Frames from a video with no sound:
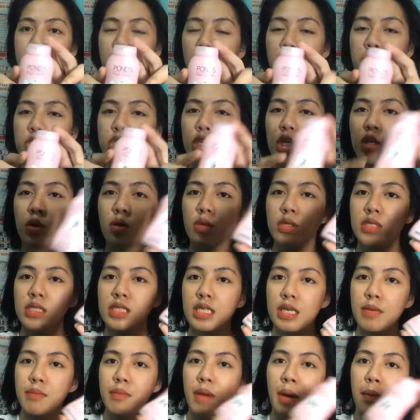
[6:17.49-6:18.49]
mangshi ko
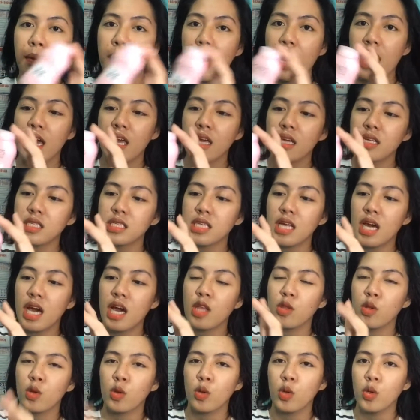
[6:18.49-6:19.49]
si Mama Aya
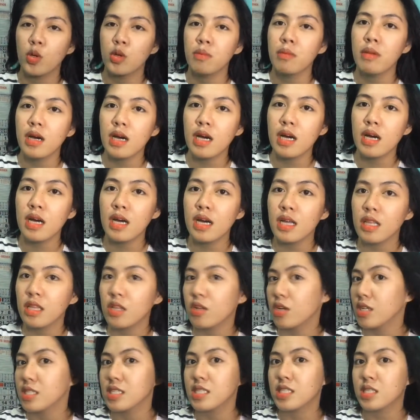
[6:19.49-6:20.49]
sa ano,
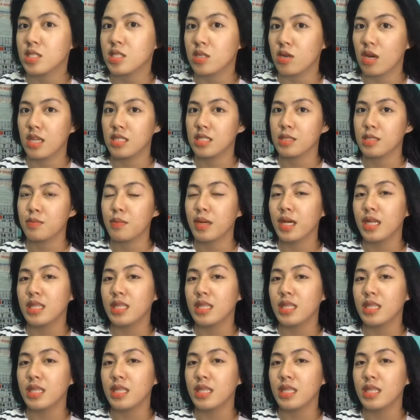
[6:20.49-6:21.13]
mga trans-trans.